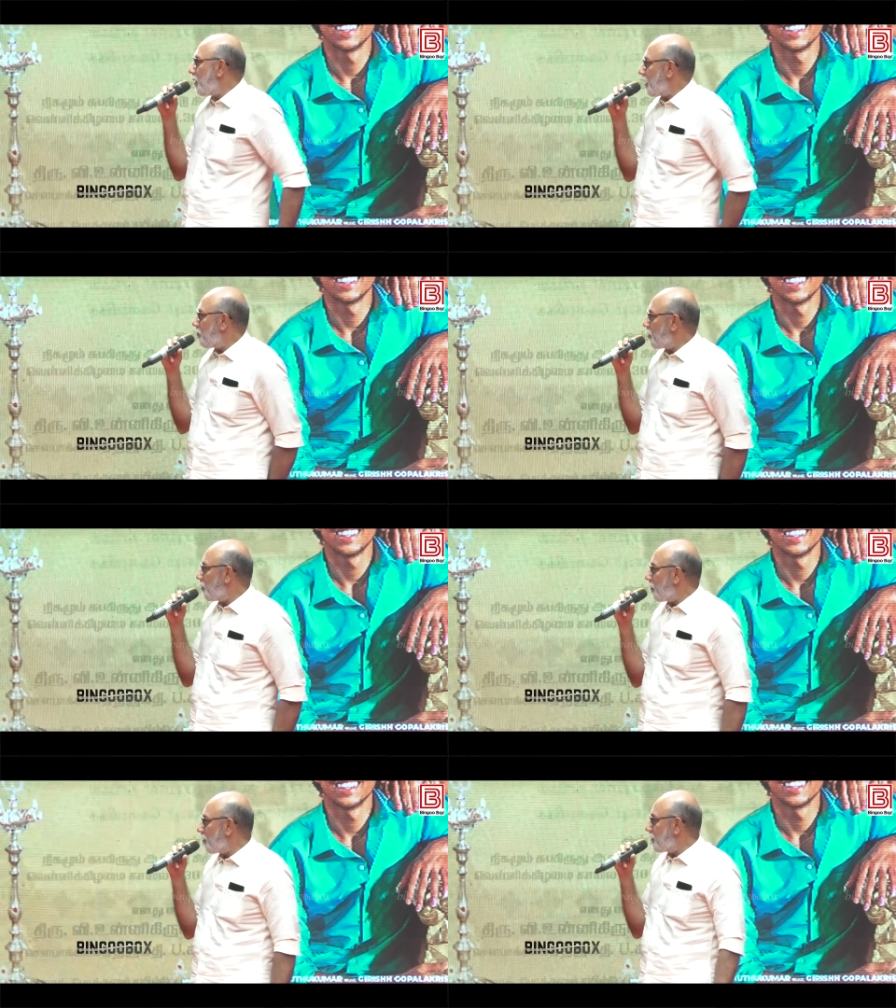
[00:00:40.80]
போனி
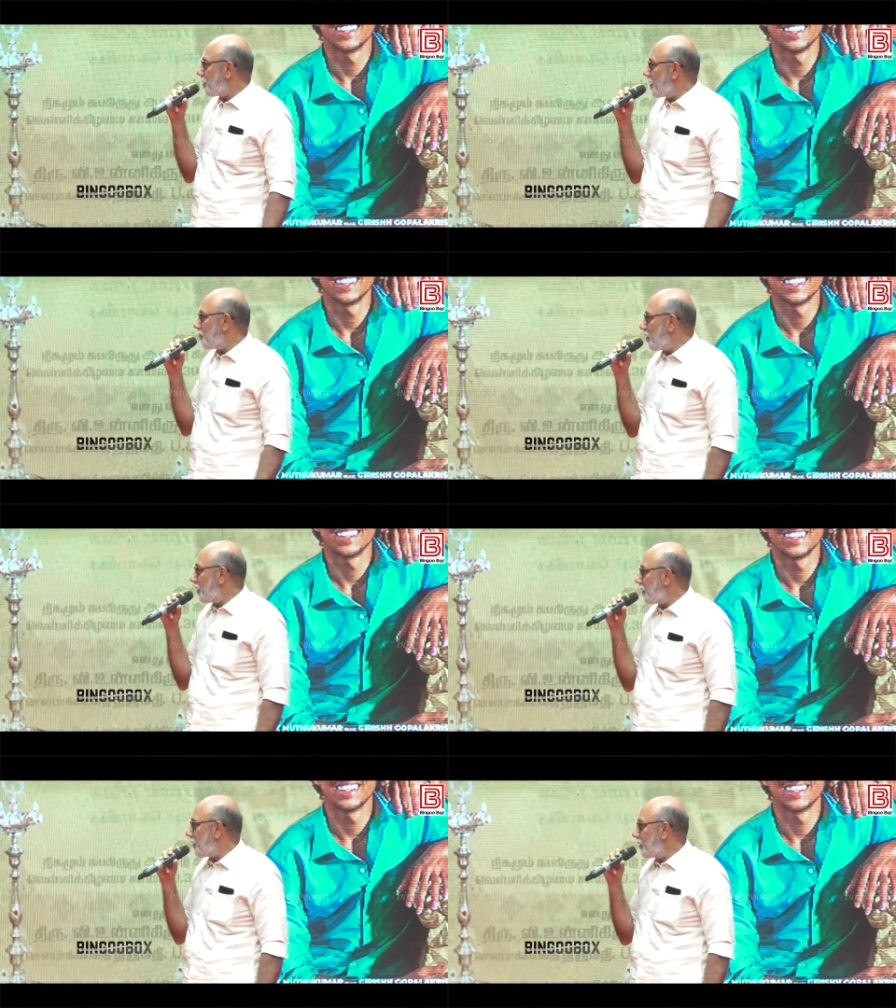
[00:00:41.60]
கபூர்னு பேர் வந்து தெரியுமா
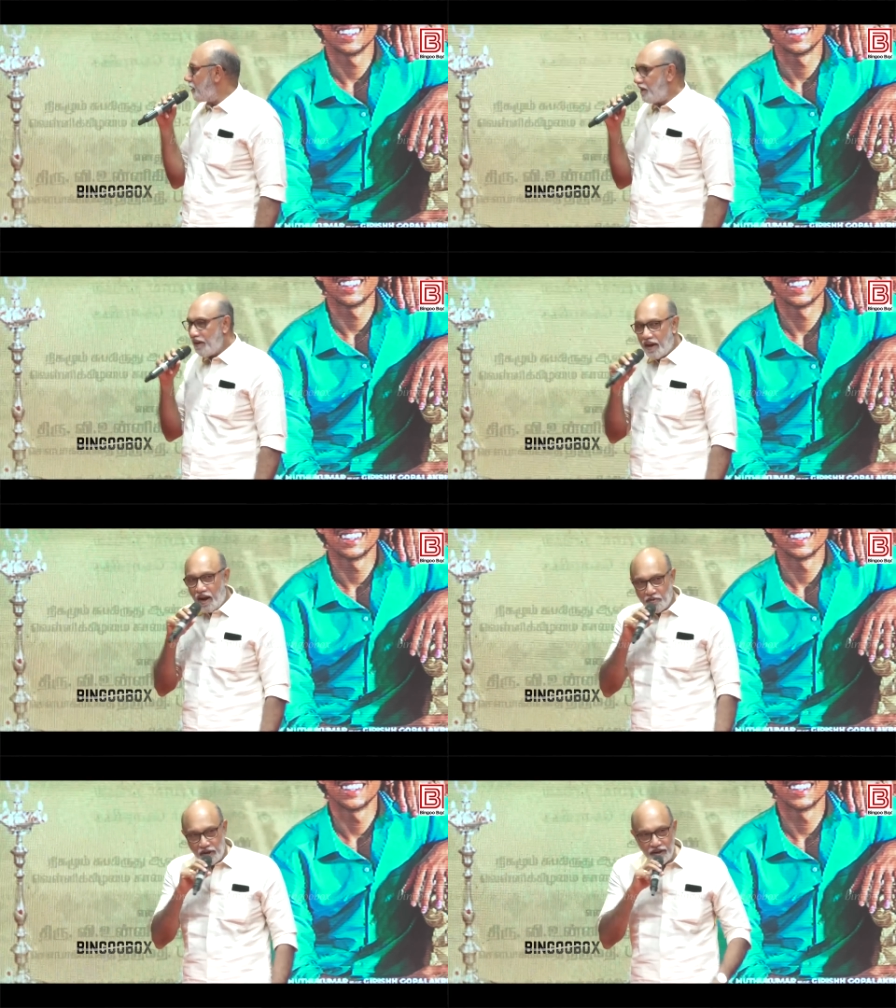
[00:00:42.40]

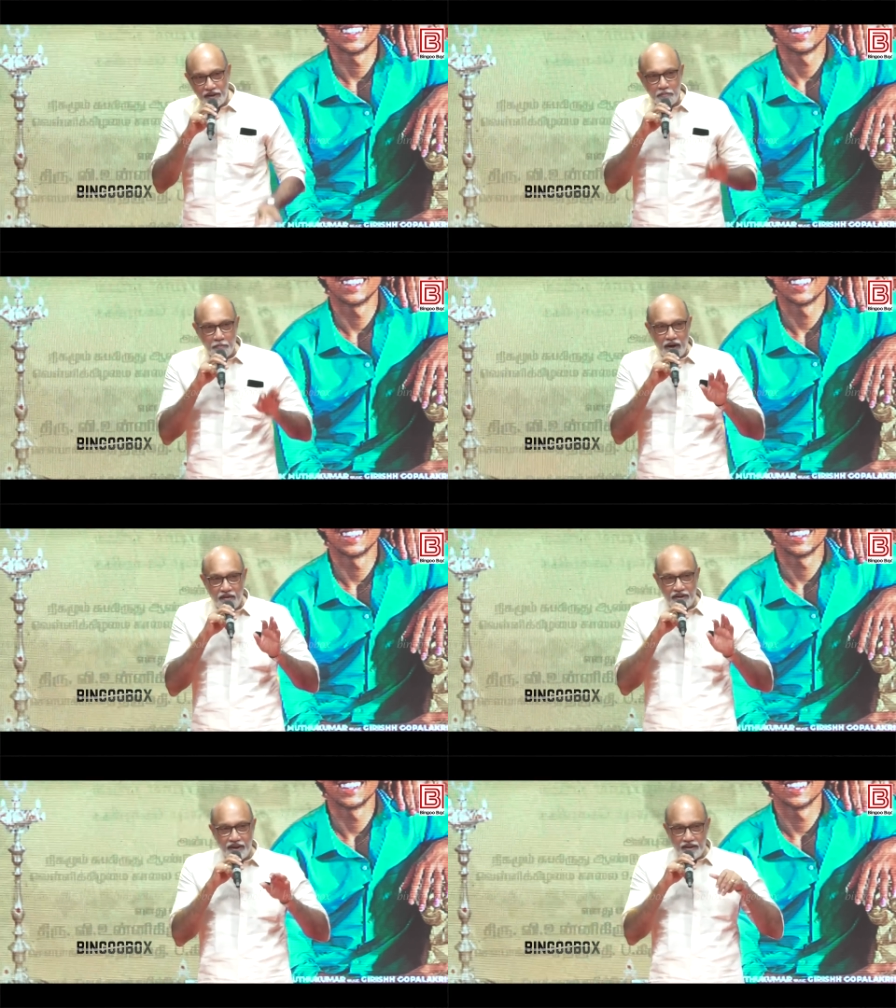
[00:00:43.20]
அவர் இருக்கிற
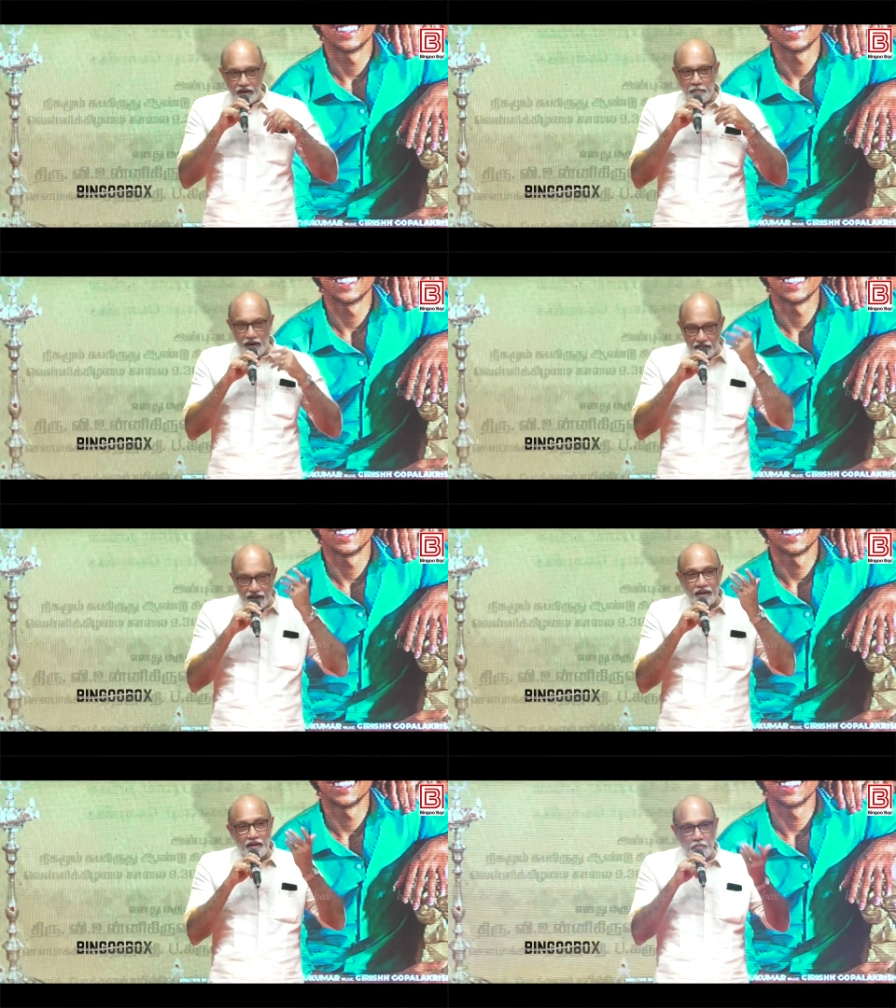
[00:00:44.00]
அவர் எடுக்கிற
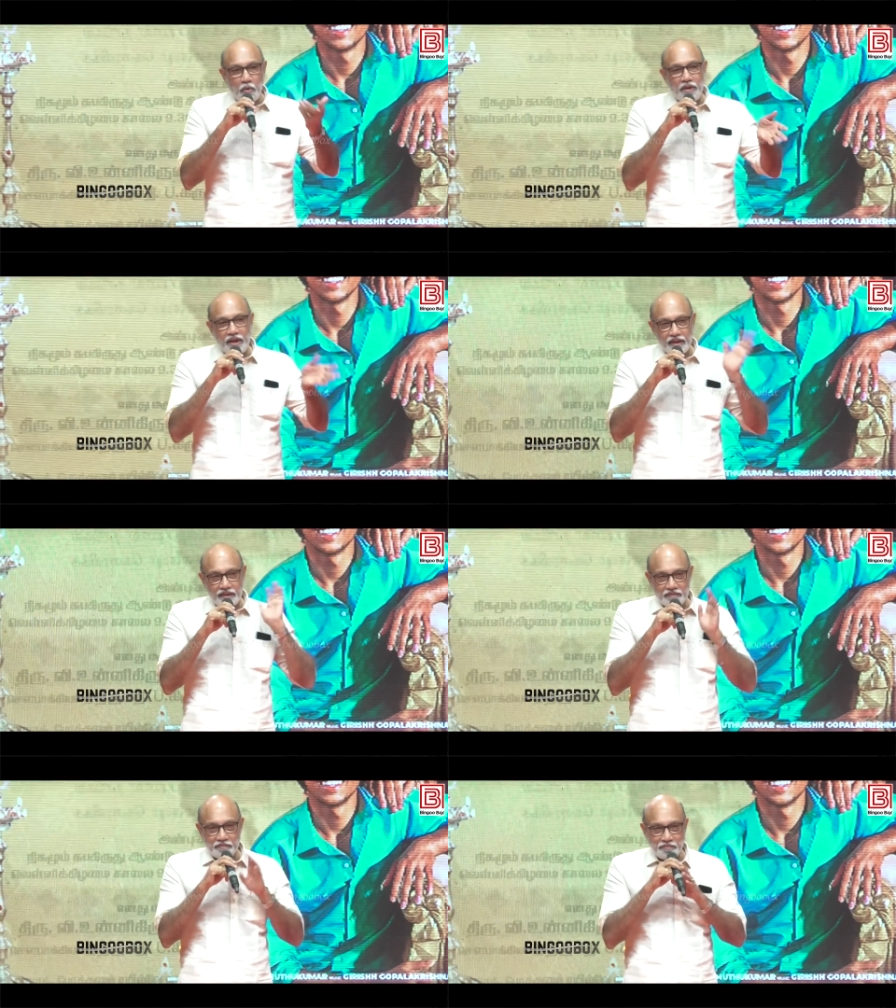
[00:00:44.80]
படம் நல்லா போனி
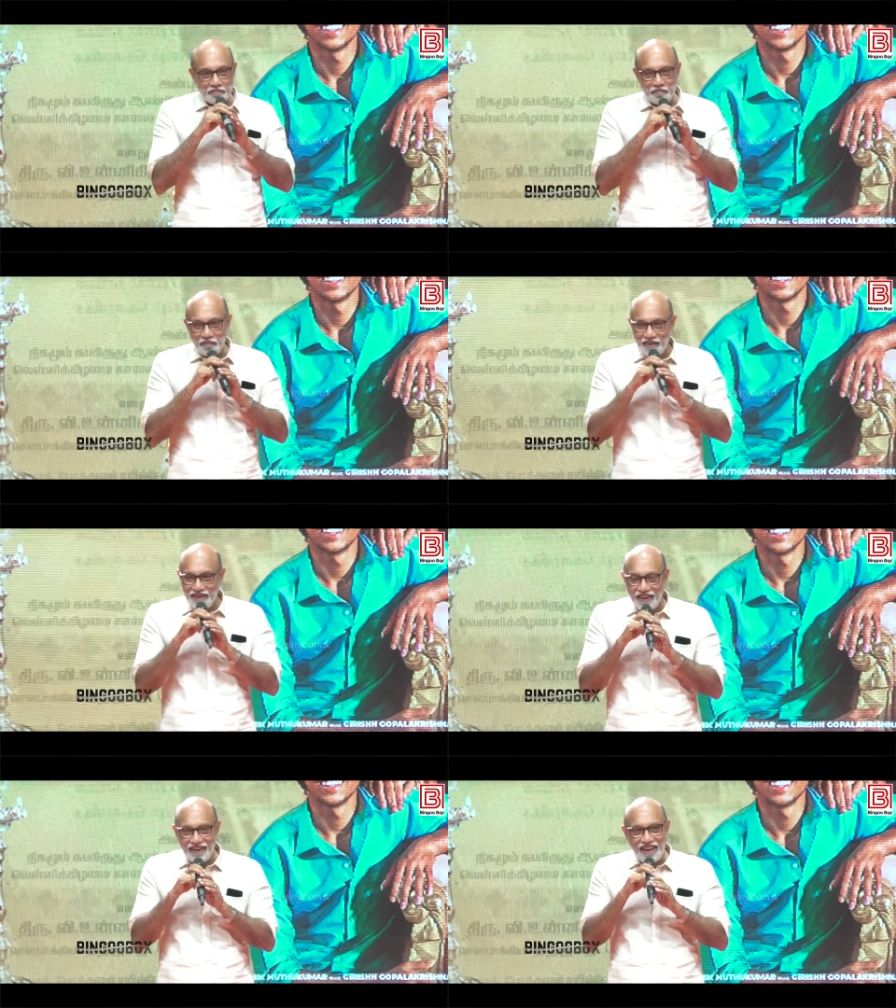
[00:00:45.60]
ஆகுது
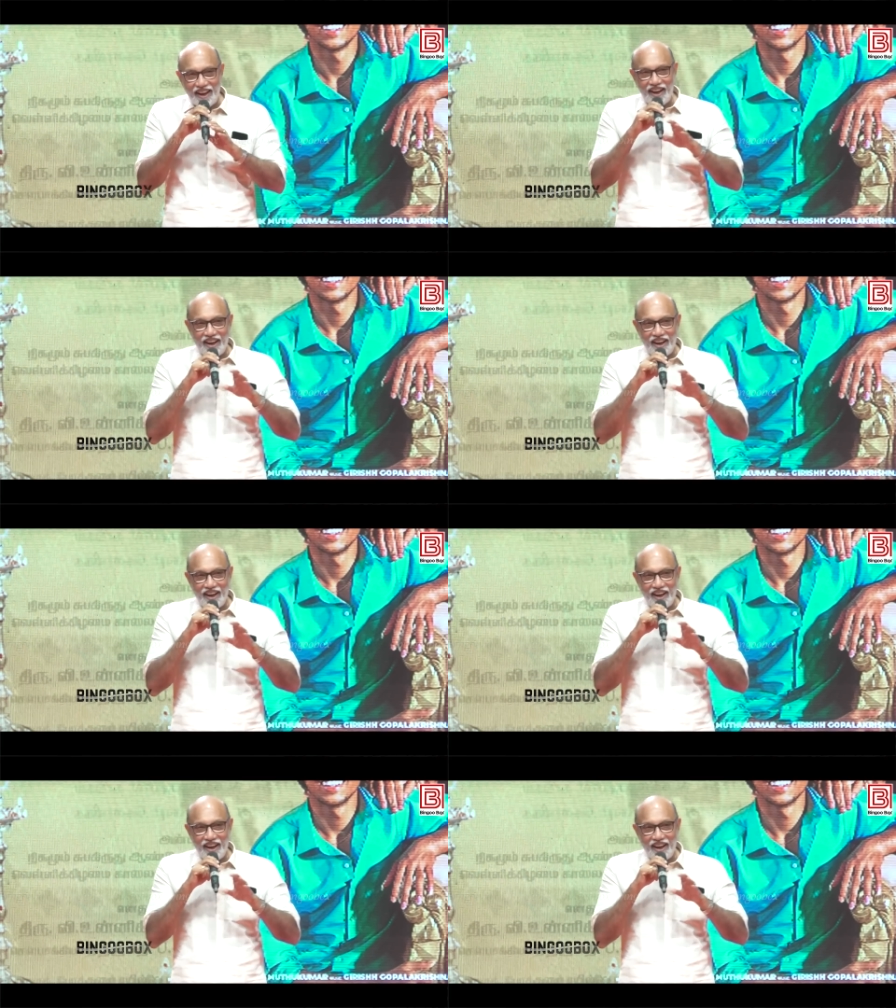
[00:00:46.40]
ஏன்னா